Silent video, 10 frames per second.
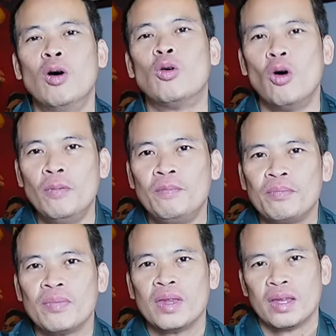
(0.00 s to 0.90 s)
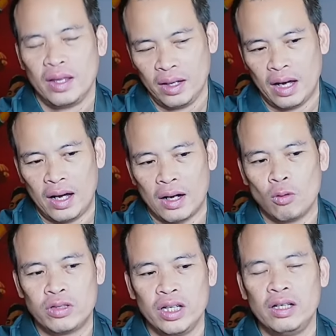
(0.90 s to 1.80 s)
Oh Kyun thì
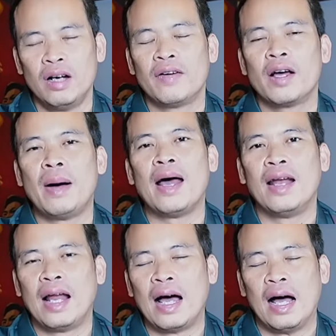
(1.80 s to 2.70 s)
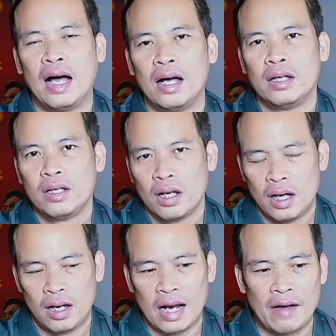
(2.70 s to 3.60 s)
cũng xin thưa với các bạn là
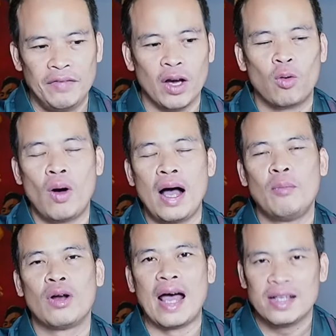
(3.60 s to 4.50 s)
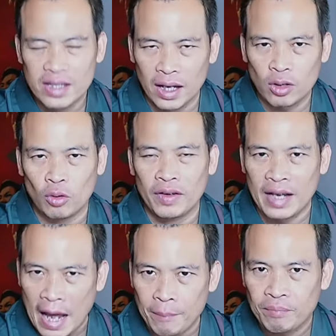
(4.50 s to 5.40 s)
làm việc qua một đại diện của Việt
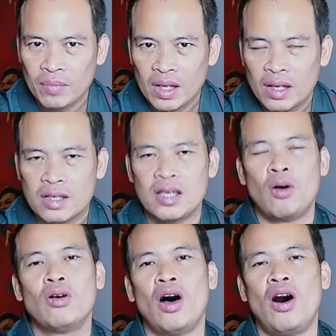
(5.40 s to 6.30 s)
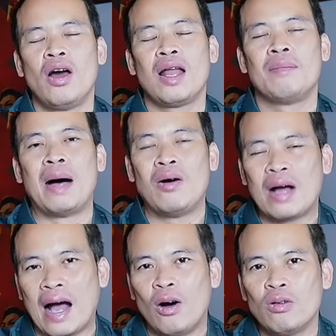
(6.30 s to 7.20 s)
Nam, sau đó là báo
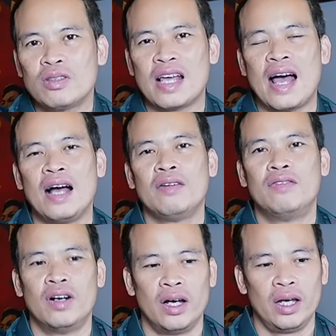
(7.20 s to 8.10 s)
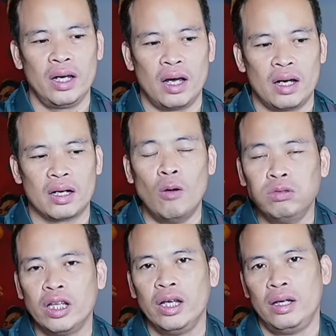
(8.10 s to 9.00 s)
cáo sang với
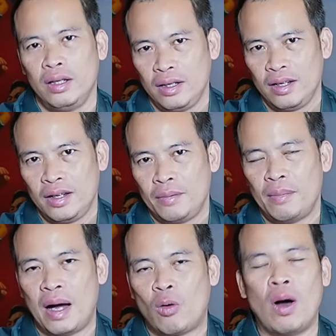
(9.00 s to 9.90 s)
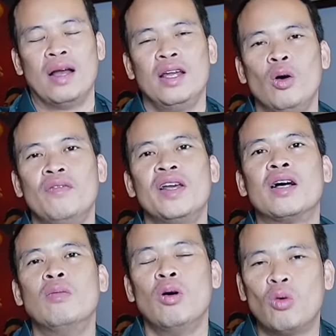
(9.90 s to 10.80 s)
công ty mà quản lý huấn luyện viên
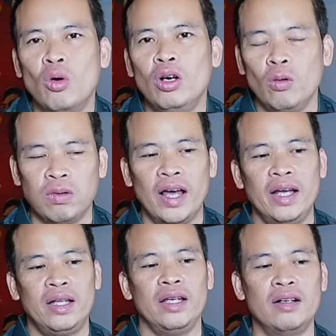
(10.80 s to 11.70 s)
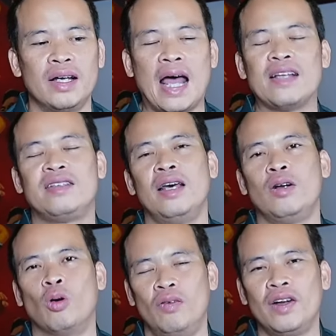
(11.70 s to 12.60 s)
Gong Oh Kyun. Lúc đấy thì người đại diện
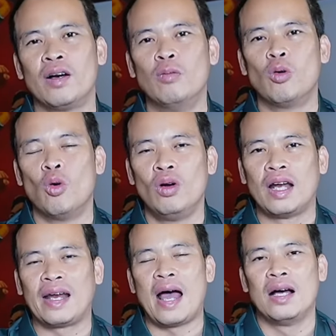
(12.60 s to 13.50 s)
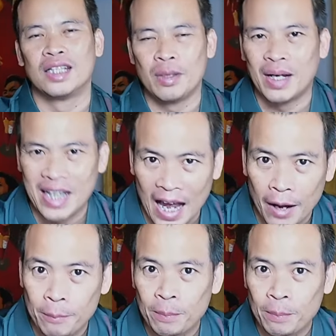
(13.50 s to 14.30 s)
của huấn luyện viên Gong Oh Kyun lại đang ở Tây Ban Nha,